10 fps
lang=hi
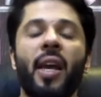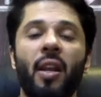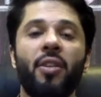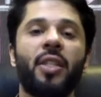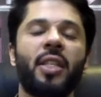
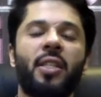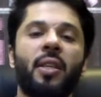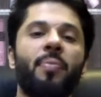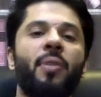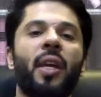एलर्जीज
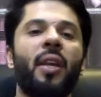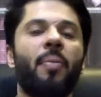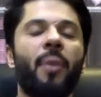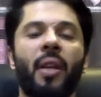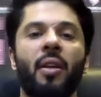जब चेहरे
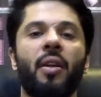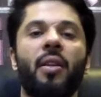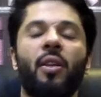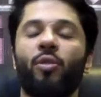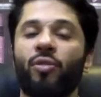पे हिट
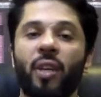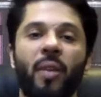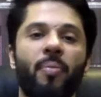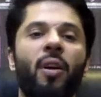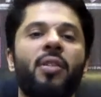करती हैं तो
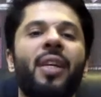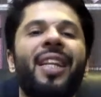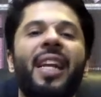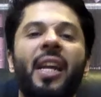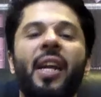स्किन बहुत
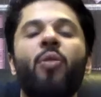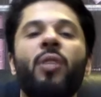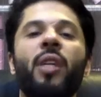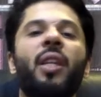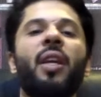ज़्यादा रेड हो
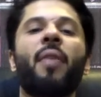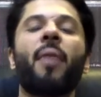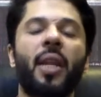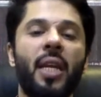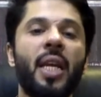जाती है
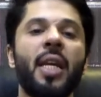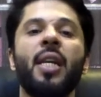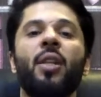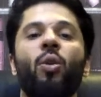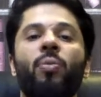हमारी
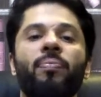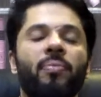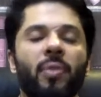तो